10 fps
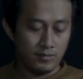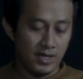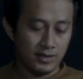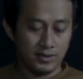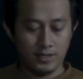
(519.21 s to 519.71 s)

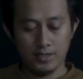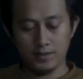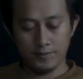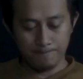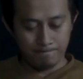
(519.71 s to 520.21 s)

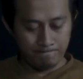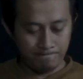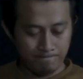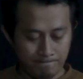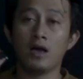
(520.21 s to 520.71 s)
plastik
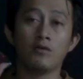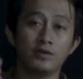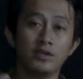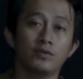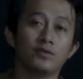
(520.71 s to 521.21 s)
hmm, salah
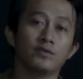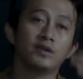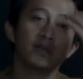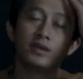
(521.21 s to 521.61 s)
audio